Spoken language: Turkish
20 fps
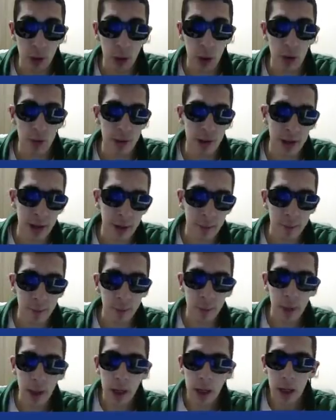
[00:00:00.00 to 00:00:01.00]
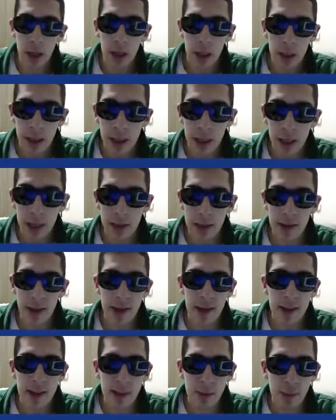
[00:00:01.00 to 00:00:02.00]
görevleri ne
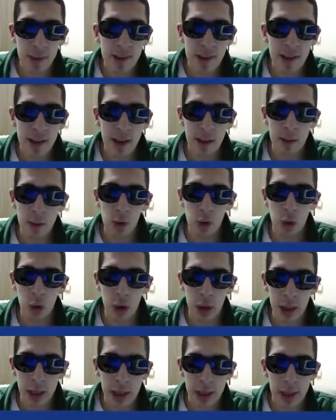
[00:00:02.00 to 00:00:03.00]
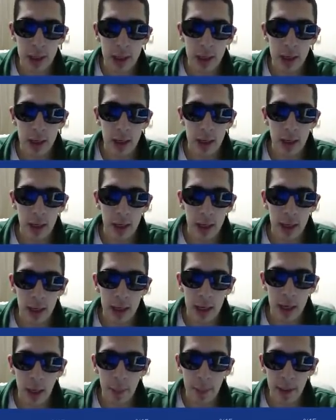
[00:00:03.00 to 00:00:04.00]
yani SBC dediğimiz olayı e,
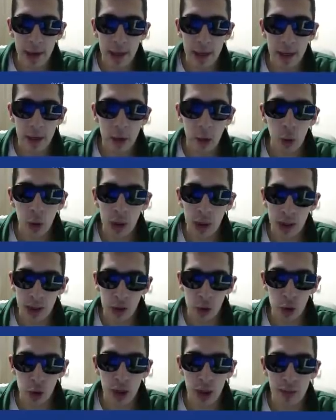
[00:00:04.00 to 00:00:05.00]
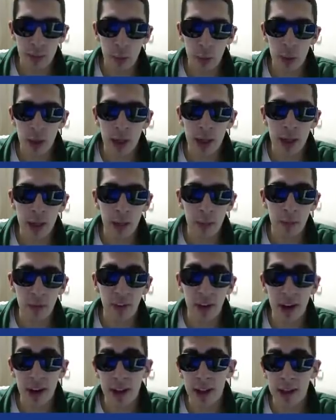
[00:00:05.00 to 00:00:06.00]
yaparak coin kasıyorlar. Bunlar da tabii
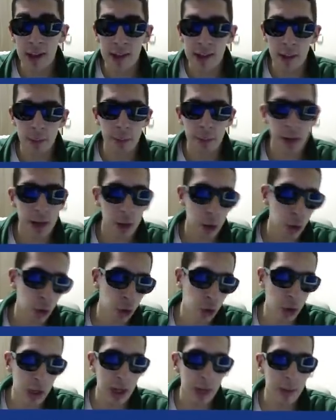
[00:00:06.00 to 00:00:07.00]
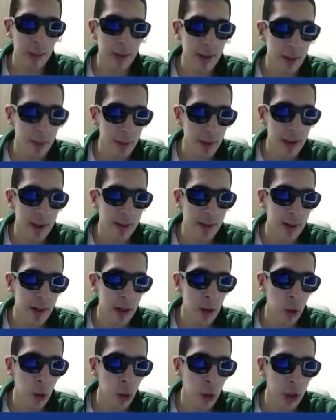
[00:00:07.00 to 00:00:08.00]
farklı hesaplara dönüşüyor. Yani mesela bir
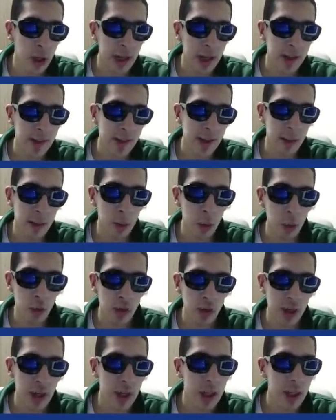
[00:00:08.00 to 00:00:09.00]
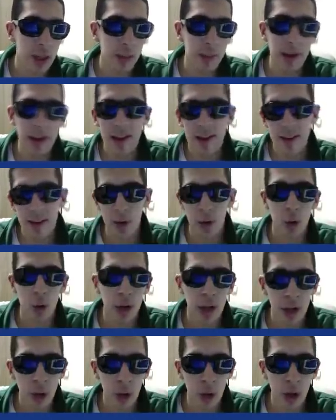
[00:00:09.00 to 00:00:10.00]
insanın 10 tane hesabı olsa tabii her insan 10
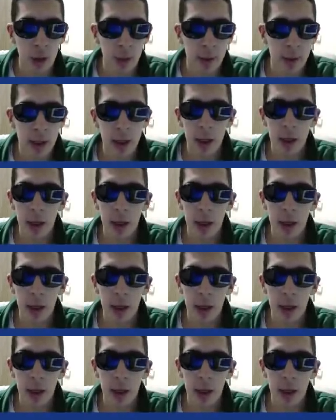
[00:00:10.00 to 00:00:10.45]
tane yok ama